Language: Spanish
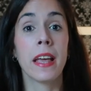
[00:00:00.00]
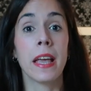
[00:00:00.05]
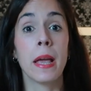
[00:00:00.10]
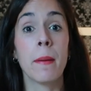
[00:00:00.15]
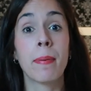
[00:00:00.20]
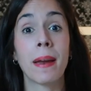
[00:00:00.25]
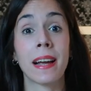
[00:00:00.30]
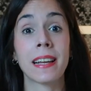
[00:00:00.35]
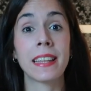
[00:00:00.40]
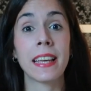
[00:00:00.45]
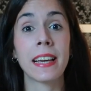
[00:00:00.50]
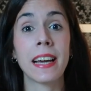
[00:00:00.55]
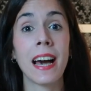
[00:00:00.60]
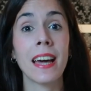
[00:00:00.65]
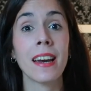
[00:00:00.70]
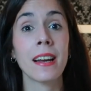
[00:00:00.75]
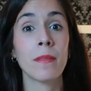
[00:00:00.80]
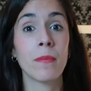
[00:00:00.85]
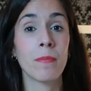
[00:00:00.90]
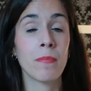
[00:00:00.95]
y
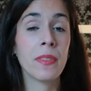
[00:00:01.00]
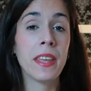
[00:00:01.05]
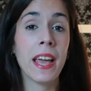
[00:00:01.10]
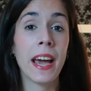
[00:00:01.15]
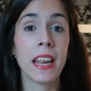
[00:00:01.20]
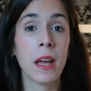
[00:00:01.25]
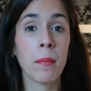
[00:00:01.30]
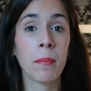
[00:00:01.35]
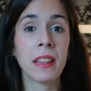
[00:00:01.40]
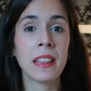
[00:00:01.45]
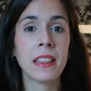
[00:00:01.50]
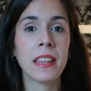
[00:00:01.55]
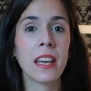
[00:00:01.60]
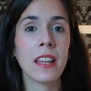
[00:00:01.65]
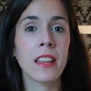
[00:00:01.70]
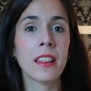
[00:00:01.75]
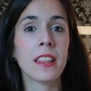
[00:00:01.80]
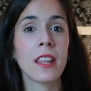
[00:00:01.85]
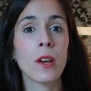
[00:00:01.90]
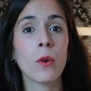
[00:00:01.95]
practicar
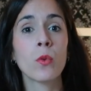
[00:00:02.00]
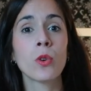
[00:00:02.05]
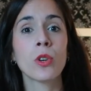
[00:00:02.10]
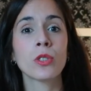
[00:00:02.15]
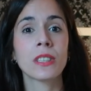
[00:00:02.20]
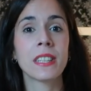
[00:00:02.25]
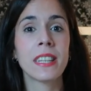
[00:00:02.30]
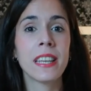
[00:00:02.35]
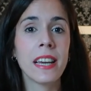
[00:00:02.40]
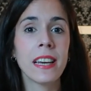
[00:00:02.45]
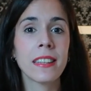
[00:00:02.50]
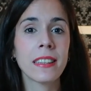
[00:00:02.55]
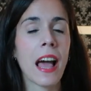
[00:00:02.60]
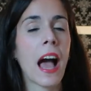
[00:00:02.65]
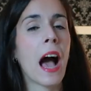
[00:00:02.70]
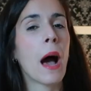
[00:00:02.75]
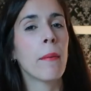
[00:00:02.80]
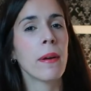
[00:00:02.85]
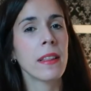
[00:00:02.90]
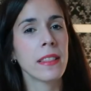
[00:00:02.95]
diariamente de unos 10
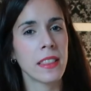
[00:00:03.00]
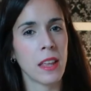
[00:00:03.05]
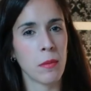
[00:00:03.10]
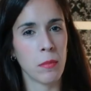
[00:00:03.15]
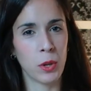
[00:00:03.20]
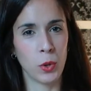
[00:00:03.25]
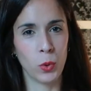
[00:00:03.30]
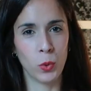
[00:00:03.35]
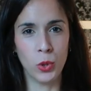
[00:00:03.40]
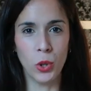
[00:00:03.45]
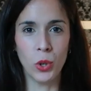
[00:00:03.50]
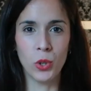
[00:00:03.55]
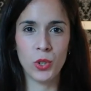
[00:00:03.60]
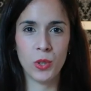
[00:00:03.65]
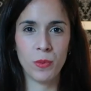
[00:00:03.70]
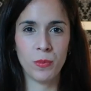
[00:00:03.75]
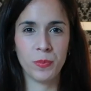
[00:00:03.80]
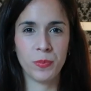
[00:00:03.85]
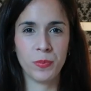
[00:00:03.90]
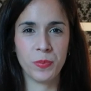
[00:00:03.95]
a 20
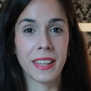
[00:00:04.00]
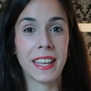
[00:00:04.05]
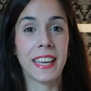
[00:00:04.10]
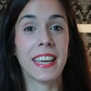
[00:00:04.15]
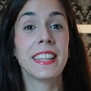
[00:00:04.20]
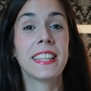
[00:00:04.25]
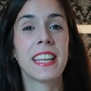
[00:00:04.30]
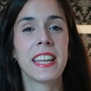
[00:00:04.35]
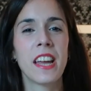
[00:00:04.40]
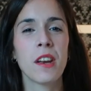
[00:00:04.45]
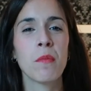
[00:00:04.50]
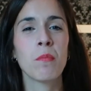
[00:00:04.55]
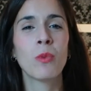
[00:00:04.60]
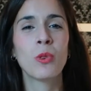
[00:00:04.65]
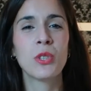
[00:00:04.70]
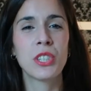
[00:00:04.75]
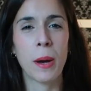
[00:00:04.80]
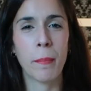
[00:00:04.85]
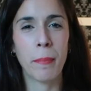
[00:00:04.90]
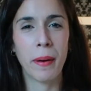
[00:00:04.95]
minutos. Y tener
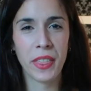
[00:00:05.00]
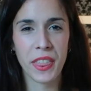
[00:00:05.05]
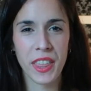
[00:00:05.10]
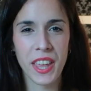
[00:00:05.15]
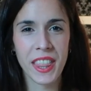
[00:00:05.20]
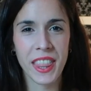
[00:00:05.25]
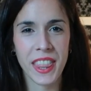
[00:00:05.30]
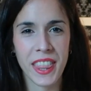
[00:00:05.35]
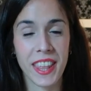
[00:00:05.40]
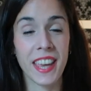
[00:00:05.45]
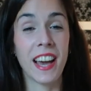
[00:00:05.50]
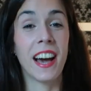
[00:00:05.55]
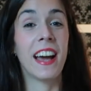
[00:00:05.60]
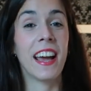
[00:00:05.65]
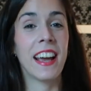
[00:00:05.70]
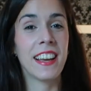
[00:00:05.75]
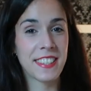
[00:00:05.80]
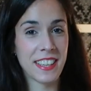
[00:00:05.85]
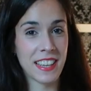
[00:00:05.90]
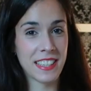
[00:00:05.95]
mucha paciencia,
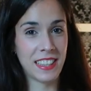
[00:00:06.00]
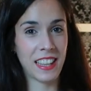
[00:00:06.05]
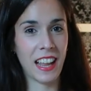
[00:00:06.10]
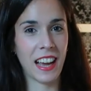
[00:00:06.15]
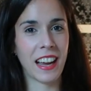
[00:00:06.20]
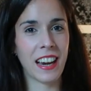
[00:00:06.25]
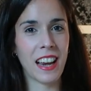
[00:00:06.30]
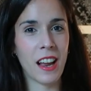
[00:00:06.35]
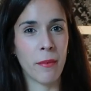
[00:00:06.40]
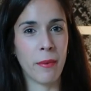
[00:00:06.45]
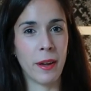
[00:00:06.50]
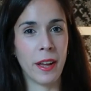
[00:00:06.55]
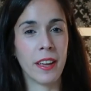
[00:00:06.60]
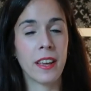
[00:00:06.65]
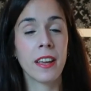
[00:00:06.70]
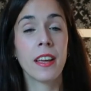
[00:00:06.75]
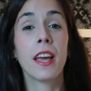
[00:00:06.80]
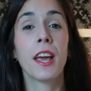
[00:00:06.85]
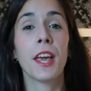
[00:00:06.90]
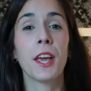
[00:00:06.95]
esa es la clave,
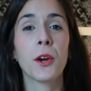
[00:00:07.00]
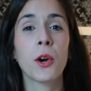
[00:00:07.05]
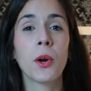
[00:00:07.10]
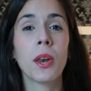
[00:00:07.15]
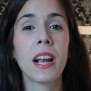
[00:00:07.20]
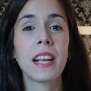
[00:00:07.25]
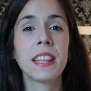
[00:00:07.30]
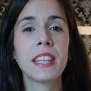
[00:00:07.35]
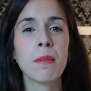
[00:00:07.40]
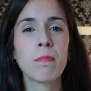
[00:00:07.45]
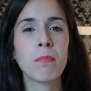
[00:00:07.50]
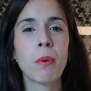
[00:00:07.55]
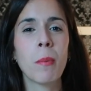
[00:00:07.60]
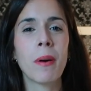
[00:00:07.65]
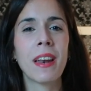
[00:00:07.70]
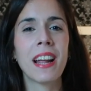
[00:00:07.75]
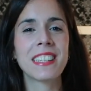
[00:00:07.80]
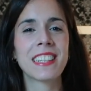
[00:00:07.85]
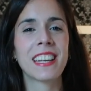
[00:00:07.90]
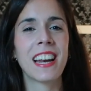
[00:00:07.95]
y con el tiempo
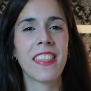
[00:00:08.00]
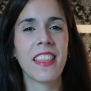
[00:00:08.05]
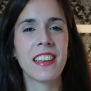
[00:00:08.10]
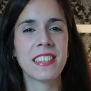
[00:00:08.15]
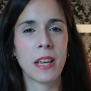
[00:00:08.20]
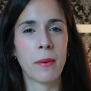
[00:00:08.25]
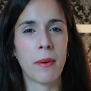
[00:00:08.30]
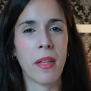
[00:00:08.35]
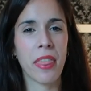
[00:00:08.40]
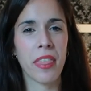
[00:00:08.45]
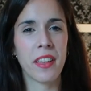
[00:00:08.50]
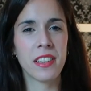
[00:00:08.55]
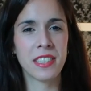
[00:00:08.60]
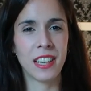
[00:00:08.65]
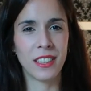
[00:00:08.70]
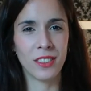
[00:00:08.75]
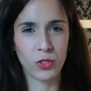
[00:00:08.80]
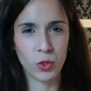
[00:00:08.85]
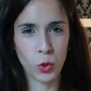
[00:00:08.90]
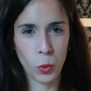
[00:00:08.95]
verás grandes avances
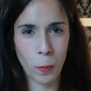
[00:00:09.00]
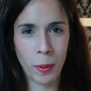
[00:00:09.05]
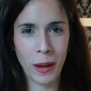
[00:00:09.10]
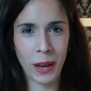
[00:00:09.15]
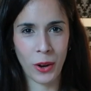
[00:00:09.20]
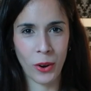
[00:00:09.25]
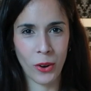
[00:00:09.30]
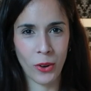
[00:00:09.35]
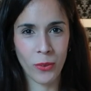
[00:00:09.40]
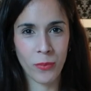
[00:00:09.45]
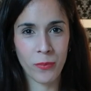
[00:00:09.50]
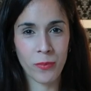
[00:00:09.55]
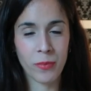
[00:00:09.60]
en tu perro.